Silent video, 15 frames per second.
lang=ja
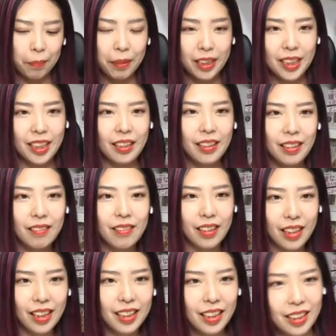決まっちゃってる
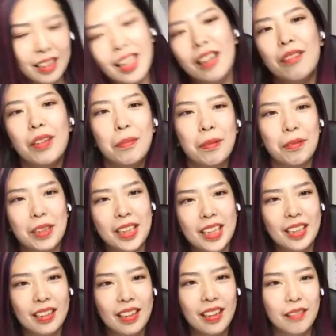から、だって例えば
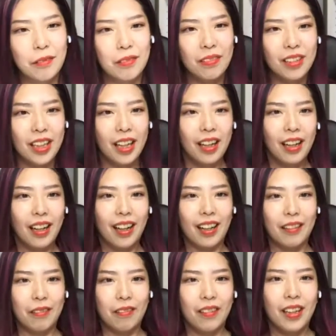私がこのね、
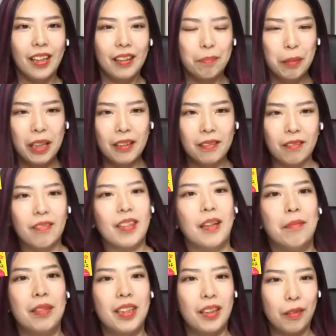あの、ピンクの
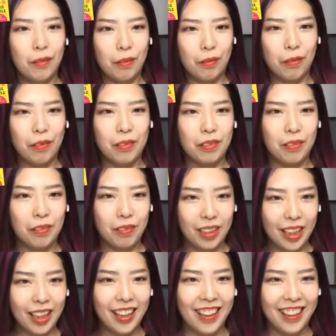髪でよ、ゴールドの
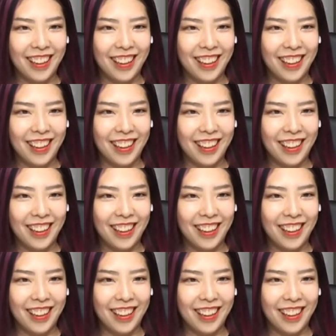ね、